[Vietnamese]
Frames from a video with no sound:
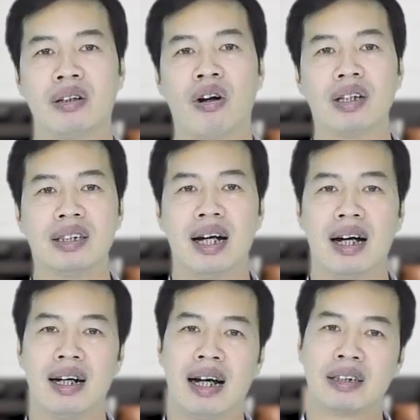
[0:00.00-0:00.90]
đó là gì
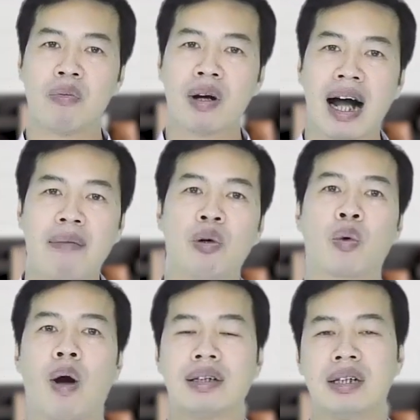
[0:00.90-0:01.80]
ạ là trong cả một
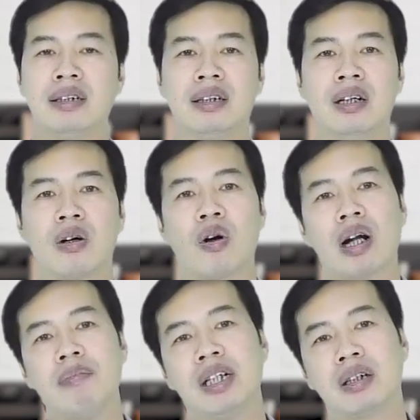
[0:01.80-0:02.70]
quá trình
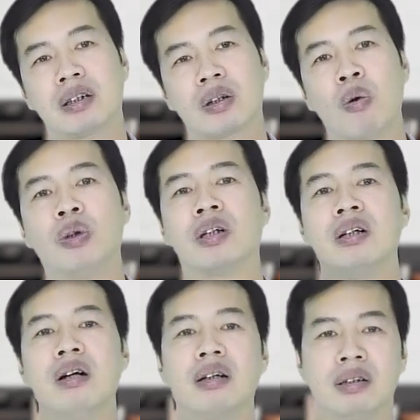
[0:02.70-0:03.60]
con đã bị tổn
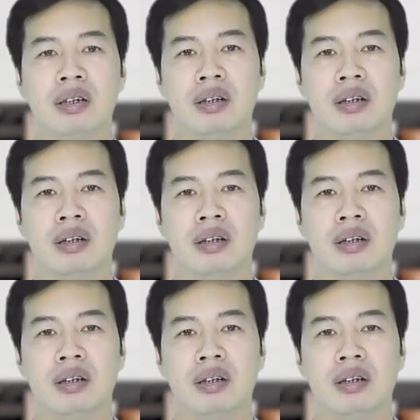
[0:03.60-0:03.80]
thương